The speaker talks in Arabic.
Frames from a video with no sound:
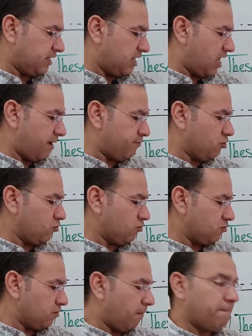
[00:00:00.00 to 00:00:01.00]
اللي قبله
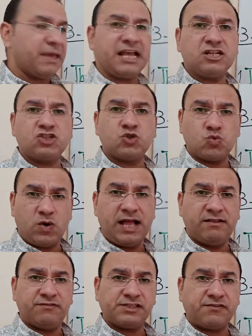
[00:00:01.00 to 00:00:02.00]
page 12
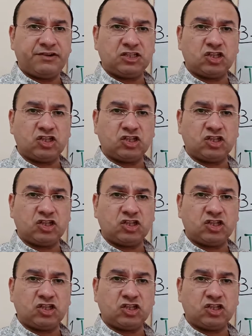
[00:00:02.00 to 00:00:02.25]
صفحه